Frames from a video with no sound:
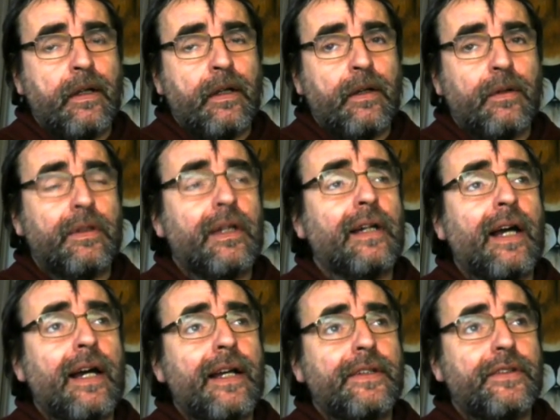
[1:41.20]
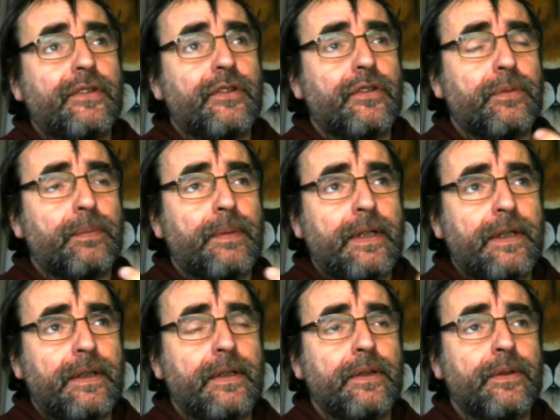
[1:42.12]
Und der Geist
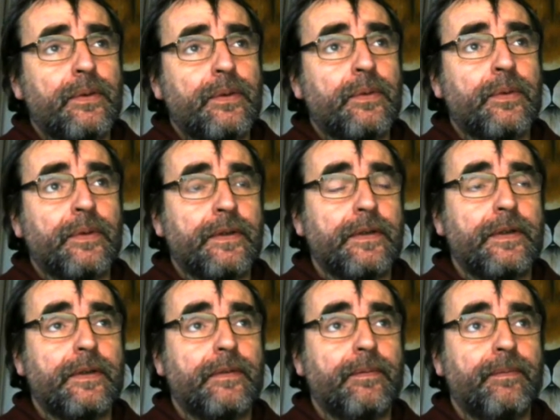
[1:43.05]
spricht zu uns.